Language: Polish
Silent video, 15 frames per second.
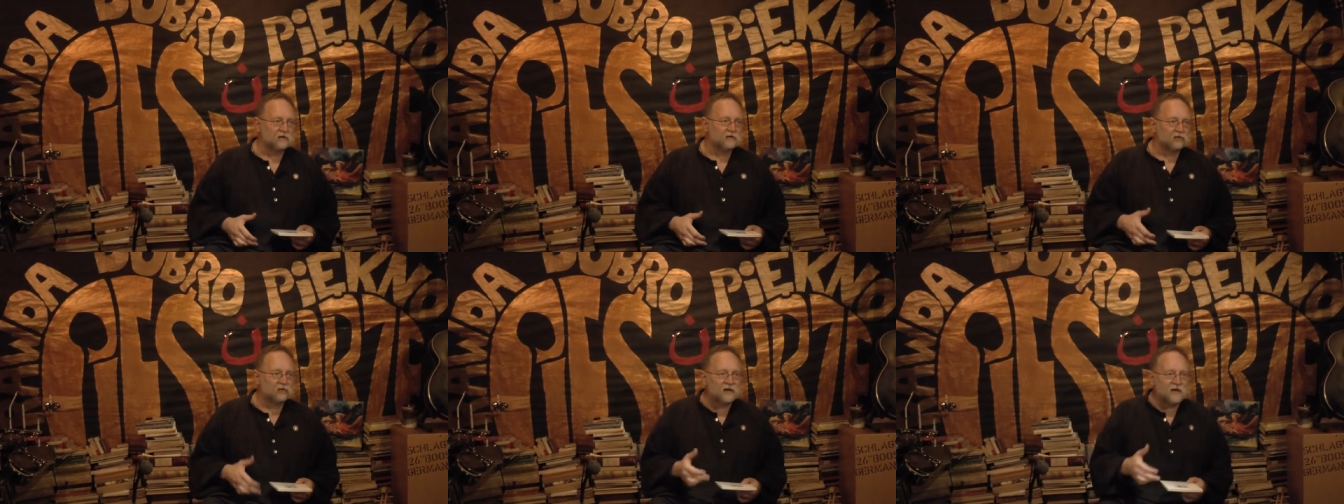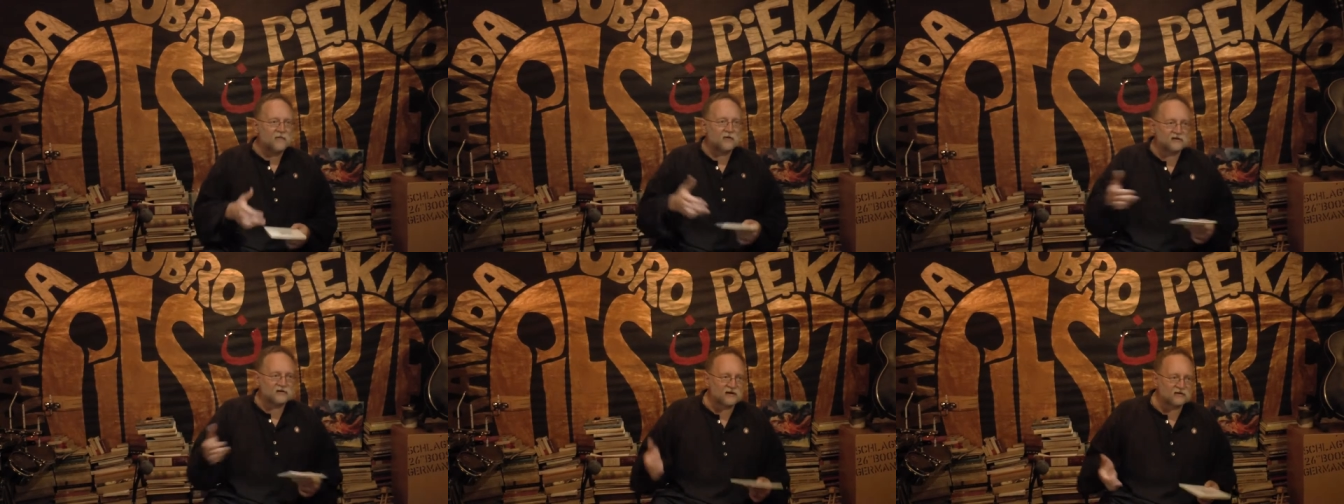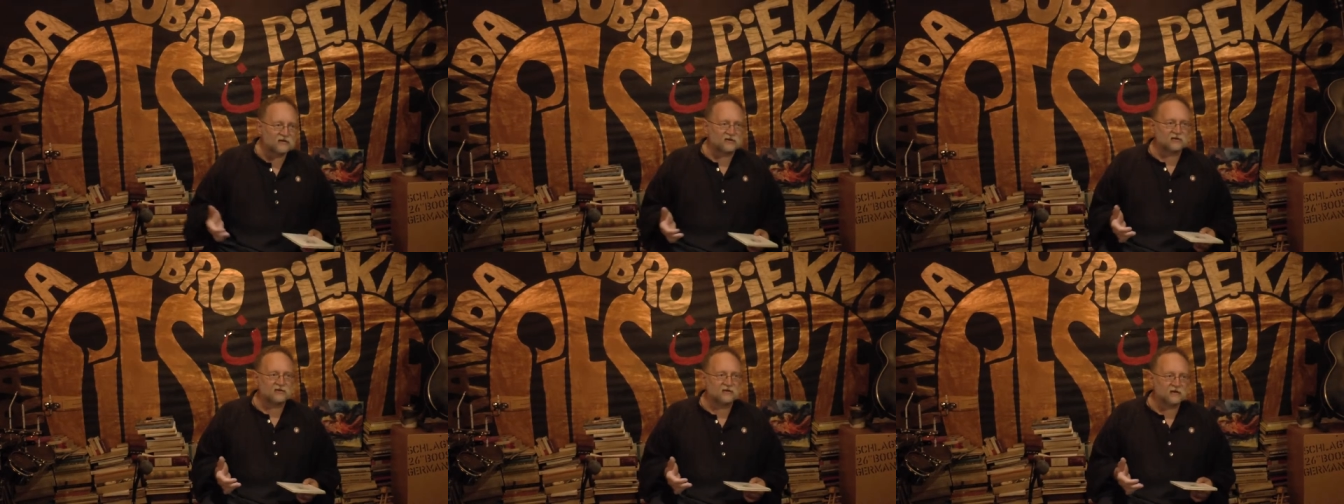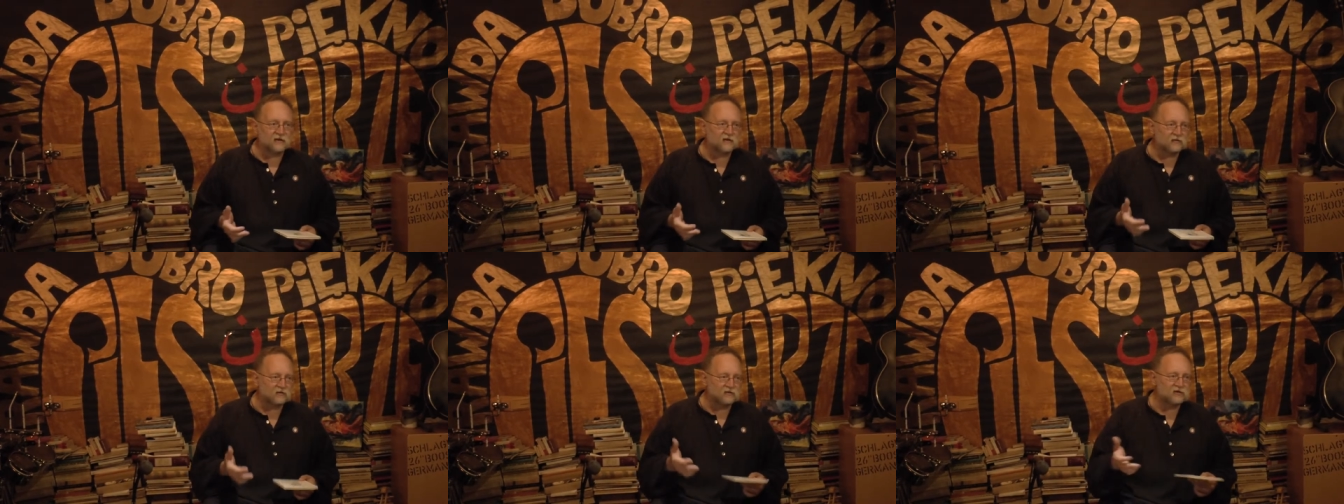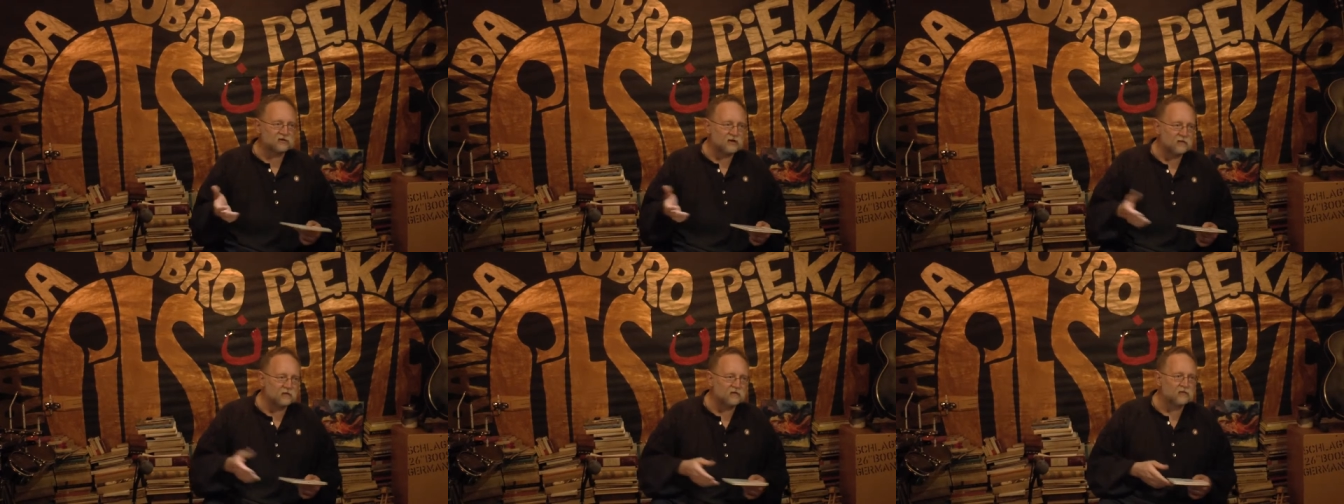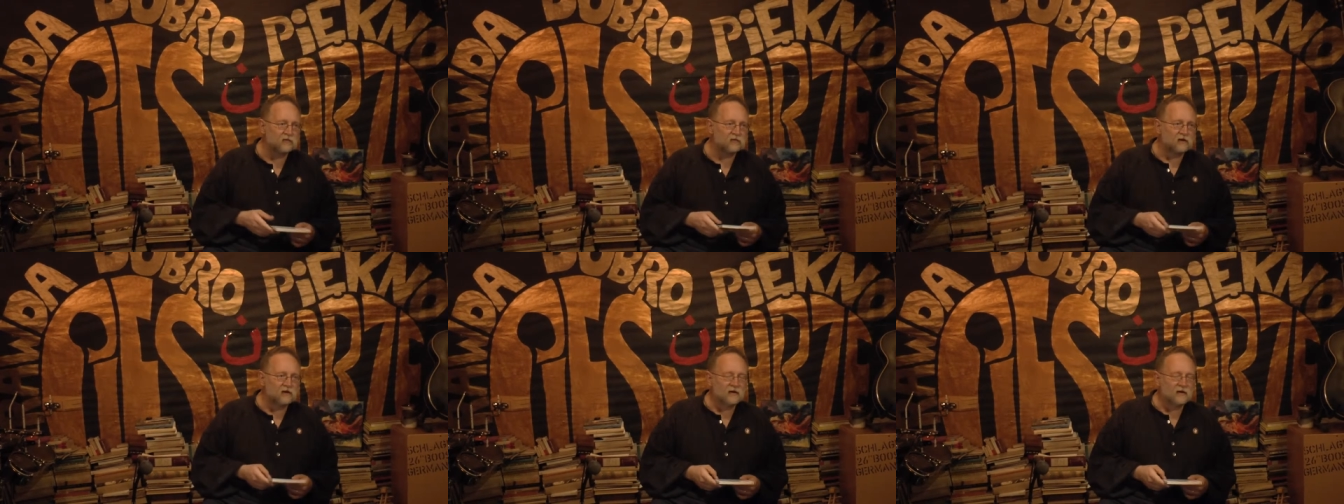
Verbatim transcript: Tu nie można żyć. Tak niektórzy dzisiaj mówią